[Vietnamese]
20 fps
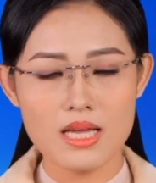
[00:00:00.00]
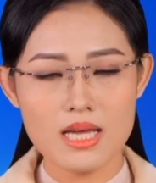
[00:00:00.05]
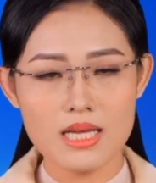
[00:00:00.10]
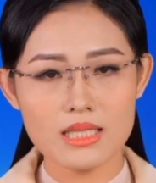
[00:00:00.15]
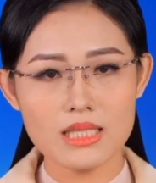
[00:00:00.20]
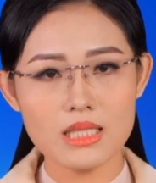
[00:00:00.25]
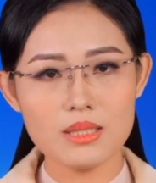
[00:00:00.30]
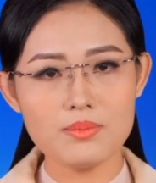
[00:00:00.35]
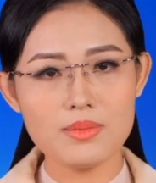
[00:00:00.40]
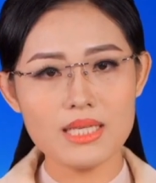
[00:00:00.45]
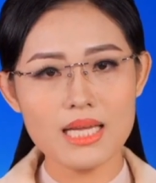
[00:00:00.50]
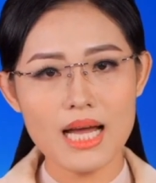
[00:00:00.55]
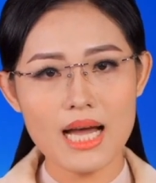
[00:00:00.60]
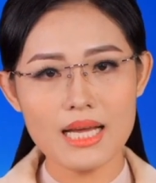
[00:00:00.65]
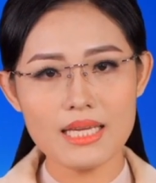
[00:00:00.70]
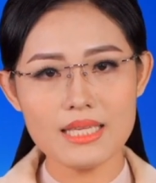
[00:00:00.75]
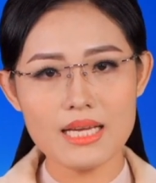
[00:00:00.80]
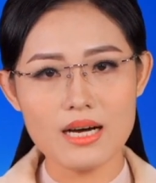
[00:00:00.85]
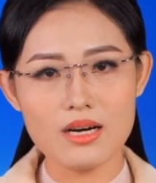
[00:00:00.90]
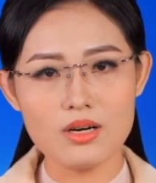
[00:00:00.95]
Từ mười
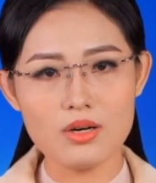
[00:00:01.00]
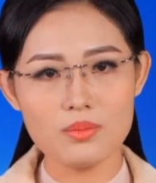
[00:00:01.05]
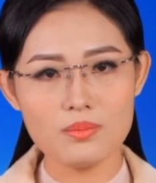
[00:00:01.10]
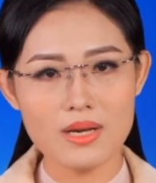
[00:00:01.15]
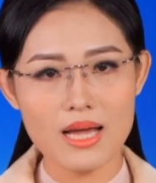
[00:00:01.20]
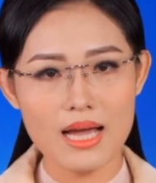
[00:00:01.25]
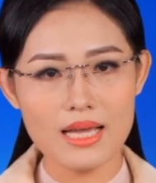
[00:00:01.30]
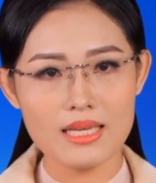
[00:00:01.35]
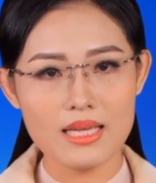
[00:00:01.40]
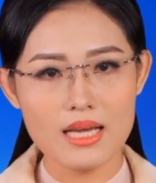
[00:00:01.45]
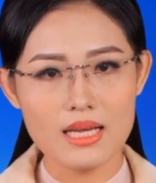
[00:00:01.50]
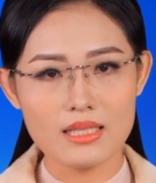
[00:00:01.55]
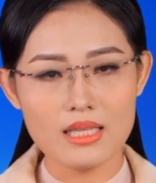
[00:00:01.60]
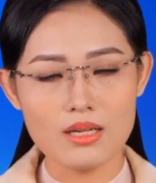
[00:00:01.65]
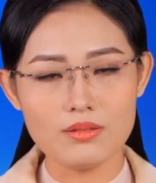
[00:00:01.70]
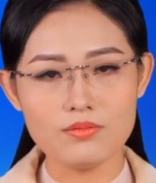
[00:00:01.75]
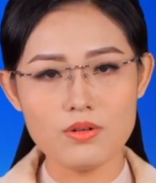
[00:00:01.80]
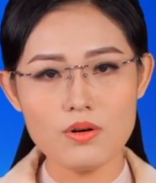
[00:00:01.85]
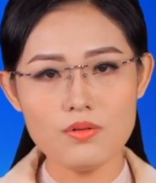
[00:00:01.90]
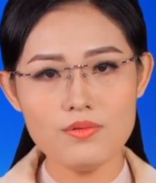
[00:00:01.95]
hai giờ hôm nay,
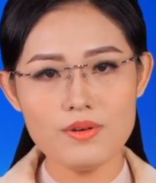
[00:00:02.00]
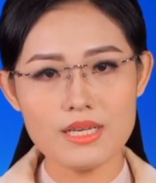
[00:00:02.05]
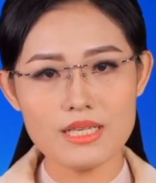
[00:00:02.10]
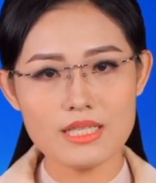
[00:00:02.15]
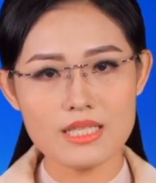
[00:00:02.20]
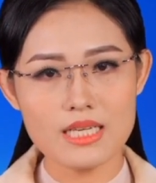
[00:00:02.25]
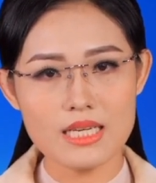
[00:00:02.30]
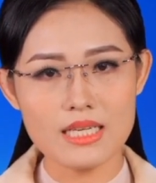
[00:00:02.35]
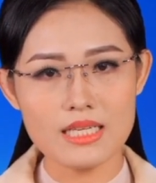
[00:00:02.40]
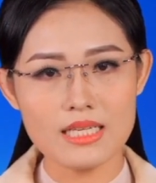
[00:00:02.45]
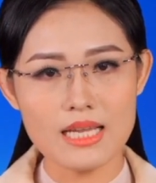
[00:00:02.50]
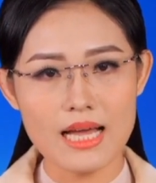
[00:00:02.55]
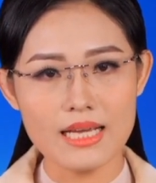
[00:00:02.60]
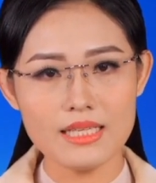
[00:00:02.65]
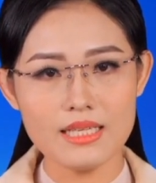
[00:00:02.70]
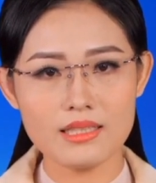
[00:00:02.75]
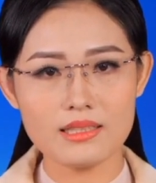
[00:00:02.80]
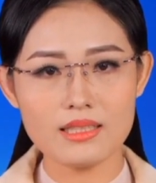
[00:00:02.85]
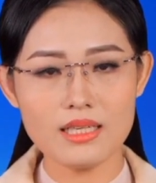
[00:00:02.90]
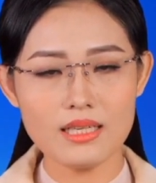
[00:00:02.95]
thành phố Việt Trì đã
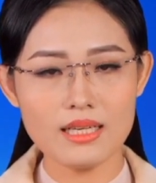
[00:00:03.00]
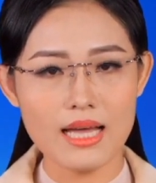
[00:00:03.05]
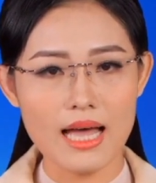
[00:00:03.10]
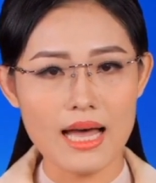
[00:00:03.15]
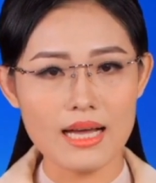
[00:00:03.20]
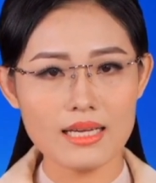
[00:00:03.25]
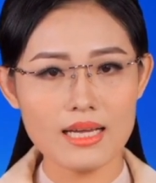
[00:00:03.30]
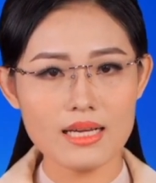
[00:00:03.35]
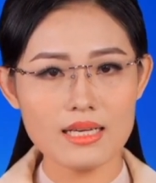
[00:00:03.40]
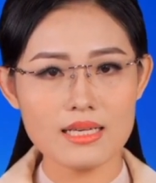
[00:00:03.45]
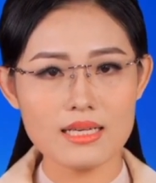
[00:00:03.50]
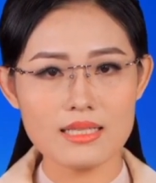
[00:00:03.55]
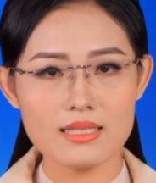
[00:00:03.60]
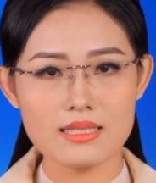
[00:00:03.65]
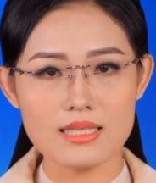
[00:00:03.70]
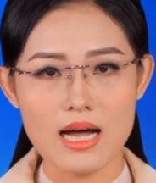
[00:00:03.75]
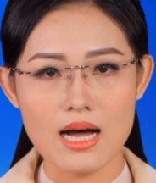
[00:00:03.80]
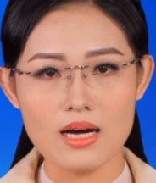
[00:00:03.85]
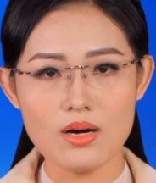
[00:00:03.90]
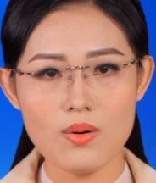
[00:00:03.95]
dừng tất cả các cơ
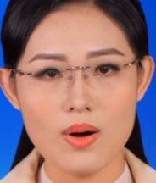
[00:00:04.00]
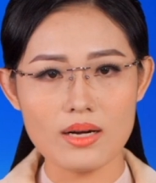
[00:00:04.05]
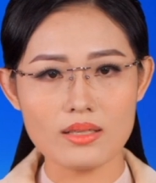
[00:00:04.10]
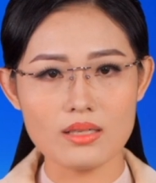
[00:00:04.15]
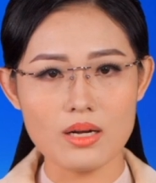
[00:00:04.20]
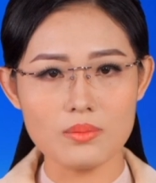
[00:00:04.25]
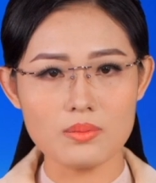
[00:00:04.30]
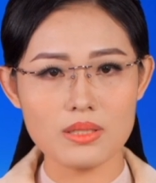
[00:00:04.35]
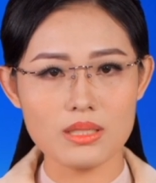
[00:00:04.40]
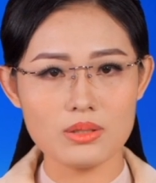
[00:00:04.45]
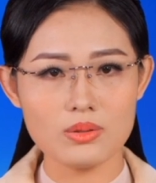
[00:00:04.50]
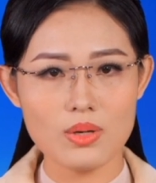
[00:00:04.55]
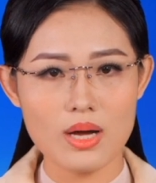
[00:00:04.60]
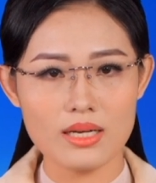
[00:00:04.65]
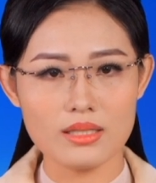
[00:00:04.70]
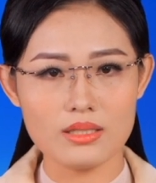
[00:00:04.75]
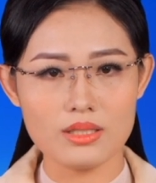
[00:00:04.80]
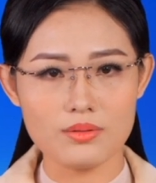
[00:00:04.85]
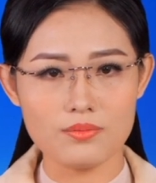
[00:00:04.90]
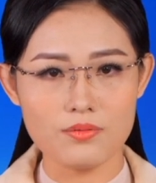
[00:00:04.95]
sở hoạt động kinh
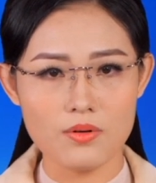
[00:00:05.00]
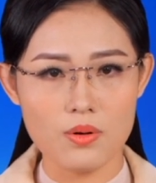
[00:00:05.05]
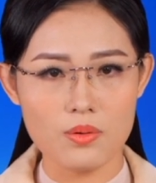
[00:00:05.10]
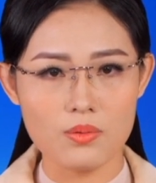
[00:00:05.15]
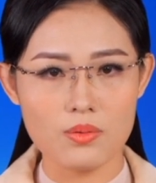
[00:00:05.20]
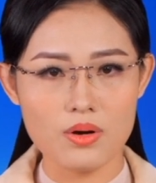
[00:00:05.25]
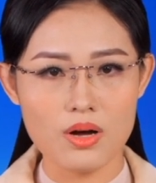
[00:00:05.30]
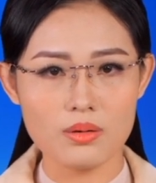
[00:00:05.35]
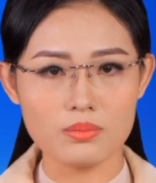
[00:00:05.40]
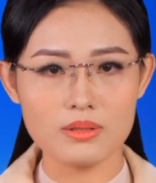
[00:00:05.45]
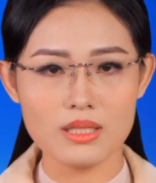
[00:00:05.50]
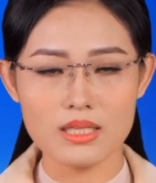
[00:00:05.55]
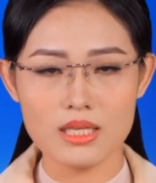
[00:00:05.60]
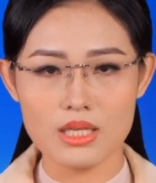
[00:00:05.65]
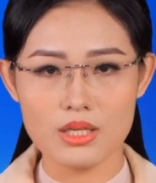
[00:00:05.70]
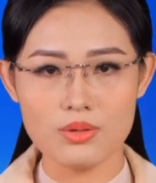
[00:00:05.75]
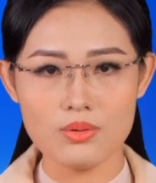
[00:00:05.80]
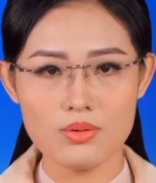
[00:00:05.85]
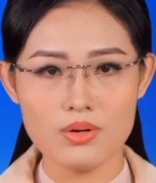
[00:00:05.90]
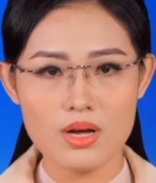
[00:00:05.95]
doanh dịch vụ không thiết
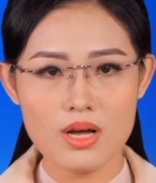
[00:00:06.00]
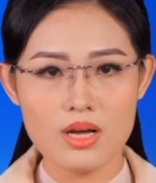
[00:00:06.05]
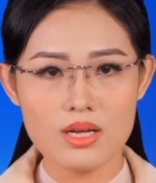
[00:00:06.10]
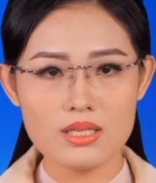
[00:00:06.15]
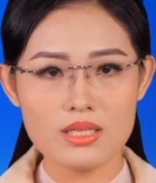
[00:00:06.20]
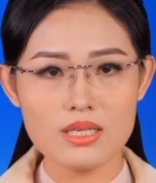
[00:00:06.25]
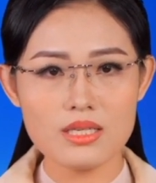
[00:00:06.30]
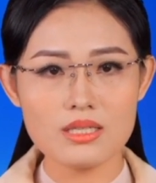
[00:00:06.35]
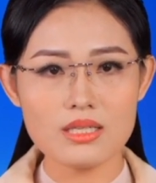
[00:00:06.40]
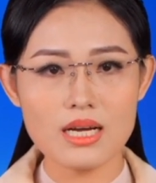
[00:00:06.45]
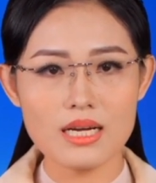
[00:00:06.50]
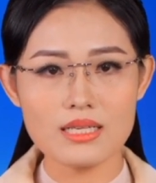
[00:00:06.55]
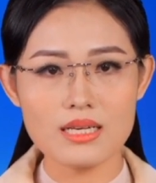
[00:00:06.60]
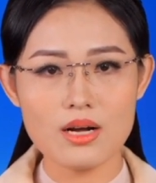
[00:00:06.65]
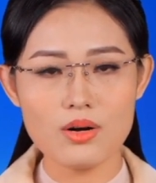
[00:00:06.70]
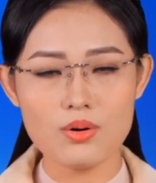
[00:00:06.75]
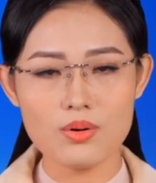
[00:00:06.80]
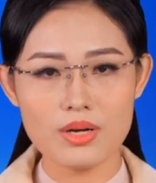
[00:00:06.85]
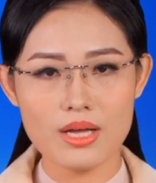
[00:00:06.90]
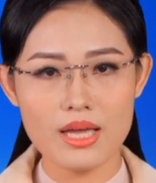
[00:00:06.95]
yếu như
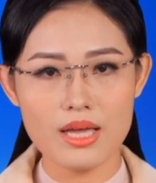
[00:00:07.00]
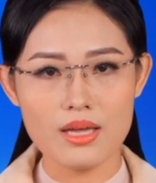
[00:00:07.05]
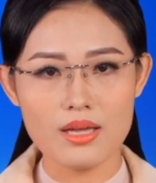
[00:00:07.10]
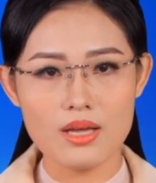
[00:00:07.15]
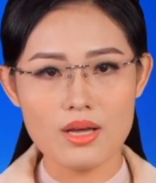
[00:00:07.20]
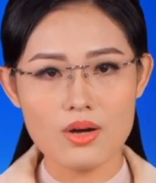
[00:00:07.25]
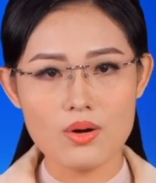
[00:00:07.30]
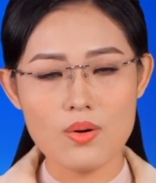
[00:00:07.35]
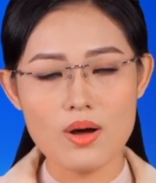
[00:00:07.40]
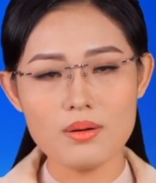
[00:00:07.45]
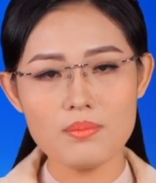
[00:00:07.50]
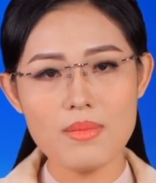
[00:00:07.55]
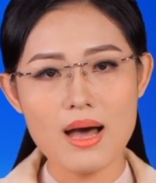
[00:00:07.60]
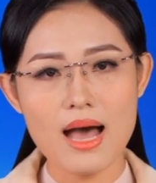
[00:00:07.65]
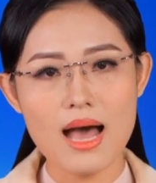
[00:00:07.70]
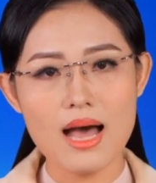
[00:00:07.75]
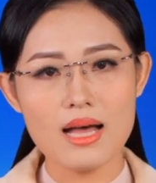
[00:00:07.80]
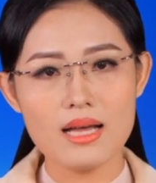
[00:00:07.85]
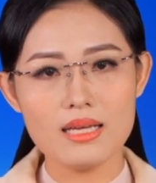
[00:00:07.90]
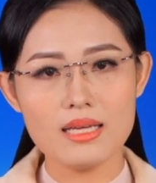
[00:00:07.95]
karaoke, quán
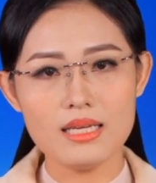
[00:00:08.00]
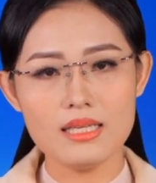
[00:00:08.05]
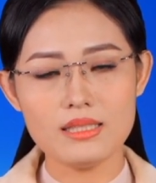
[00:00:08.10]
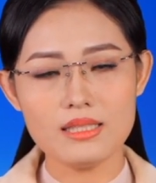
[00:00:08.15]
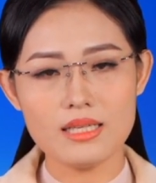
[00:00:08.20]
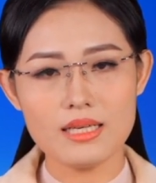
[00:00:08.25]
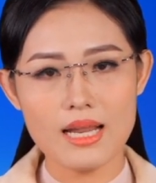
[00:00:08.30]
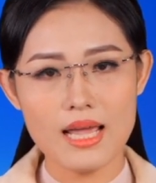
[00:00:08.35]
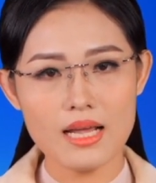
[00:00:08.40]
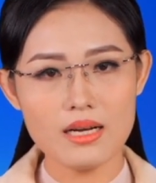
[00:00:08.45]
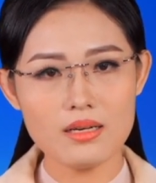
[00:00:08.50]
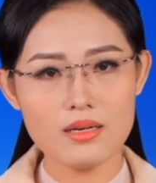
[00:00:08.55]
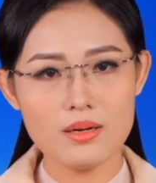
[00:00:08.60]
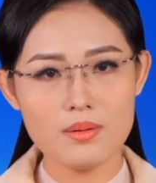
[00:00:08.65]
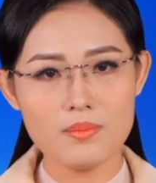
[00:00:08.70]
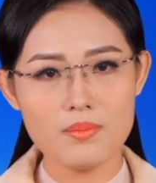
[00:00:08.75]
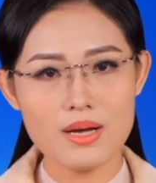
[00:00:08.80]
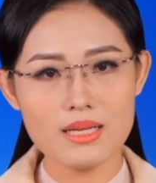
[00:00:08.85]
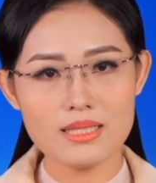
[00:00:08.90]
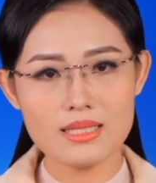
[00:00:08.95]
bar, internet,
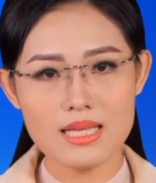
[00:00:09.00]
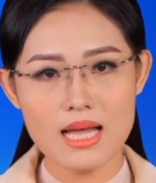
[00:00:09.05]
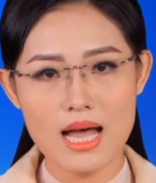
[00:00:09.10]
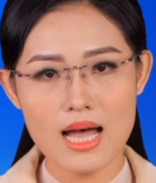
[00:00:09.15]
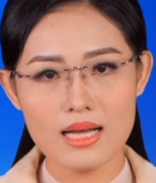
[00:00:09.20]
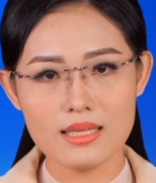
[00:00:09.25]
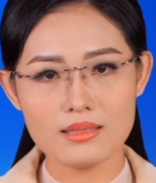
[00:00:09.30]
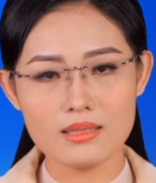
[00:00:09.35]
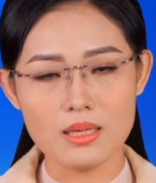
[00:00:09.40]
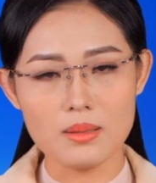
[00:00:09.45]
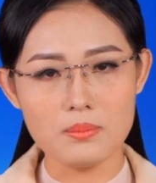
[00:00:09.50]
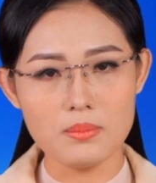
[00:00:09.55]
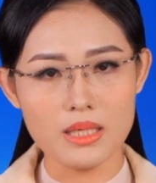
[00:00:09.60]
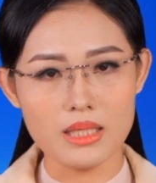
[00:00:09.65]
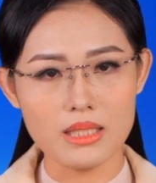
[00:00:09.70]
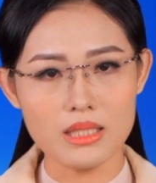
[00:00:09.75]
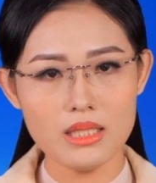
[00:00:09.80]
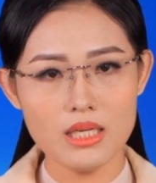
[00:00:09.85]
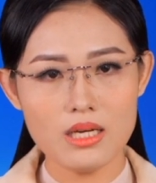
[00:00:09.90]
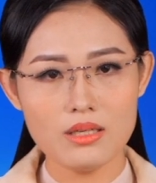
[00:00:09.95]
massage, thẩm
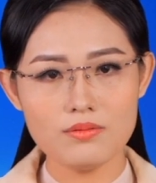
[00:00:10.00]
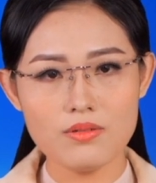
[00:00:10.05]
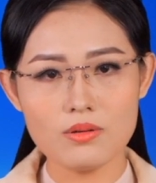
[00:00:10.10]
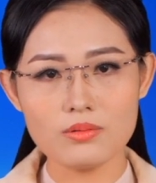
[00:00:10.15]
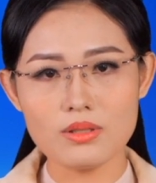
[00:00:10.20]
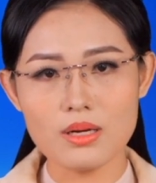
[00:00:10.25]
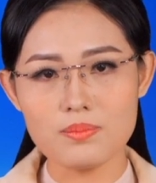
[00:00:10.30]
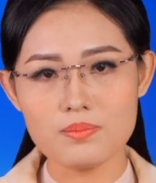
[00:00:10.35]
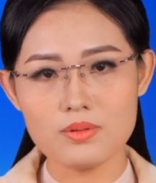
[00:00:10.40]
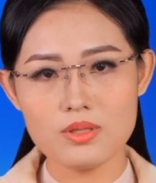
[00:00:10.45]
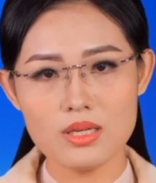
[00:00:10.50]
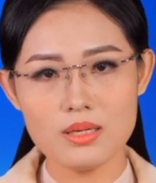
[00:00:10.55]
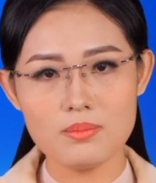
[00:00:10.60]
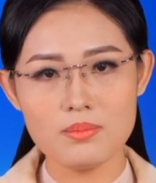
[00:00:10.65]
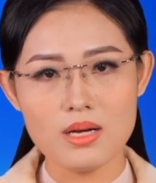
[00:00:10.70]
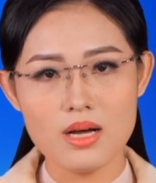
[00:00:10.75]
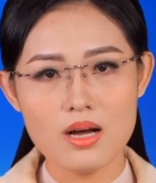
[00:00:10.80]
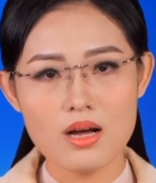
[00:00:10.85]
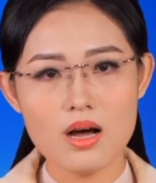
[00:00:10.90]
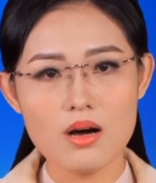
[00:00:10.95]
mỹ, phòng tập gym,
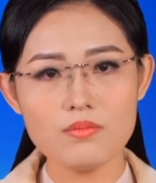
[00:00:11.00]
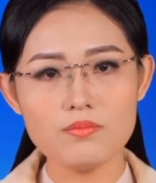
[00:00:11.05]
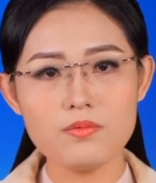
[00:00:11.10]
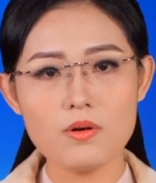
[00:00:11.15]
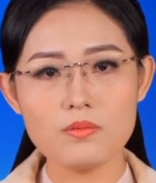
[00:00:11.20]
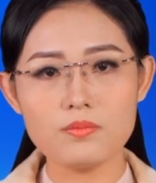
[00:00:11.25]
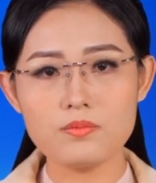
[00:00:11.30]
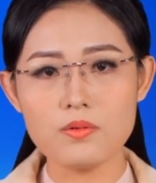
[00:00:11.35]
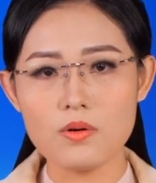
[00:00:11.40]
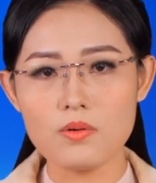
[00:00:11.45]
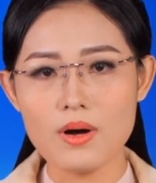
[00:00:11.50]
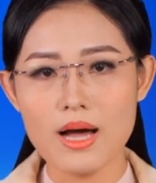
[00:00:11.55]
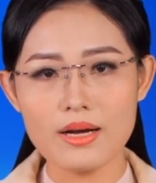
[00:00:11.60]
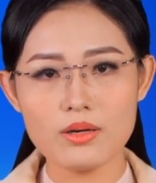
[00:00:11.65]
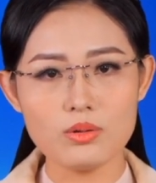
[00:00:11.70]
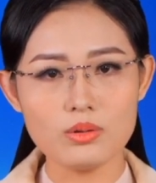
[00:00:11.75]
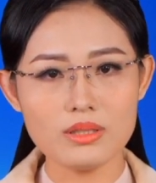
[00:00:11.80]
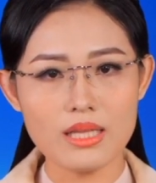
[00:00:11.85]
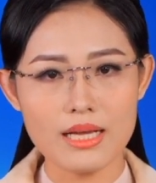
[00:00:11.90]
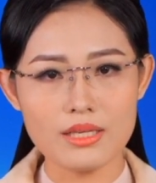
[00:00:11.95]
không phục vụ ăn
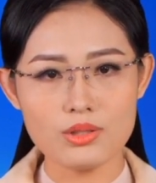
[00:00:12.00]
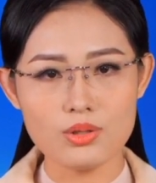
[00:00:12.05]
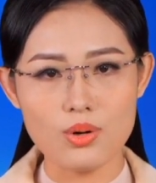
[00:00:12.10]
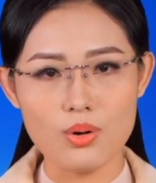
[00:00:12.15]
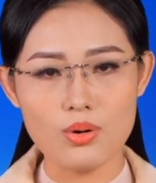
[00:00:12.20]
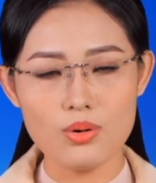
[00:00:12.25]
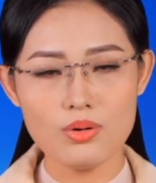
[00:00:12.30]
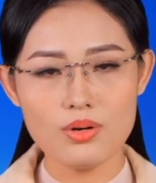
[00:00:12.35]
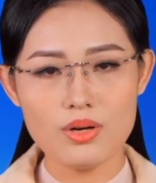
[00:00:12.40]
uống tại chỗ,